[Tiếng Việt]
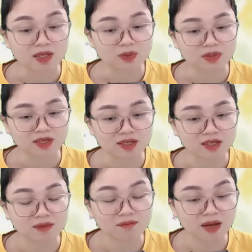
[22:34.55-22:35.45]
Chẳng qua là
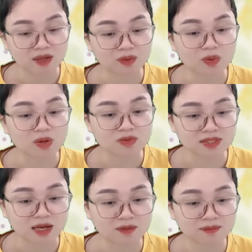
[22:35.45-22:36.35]
tôi thấy bạn
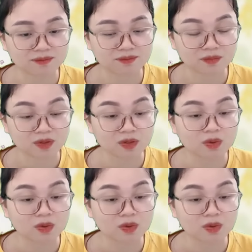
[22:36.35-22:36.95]
cô không sao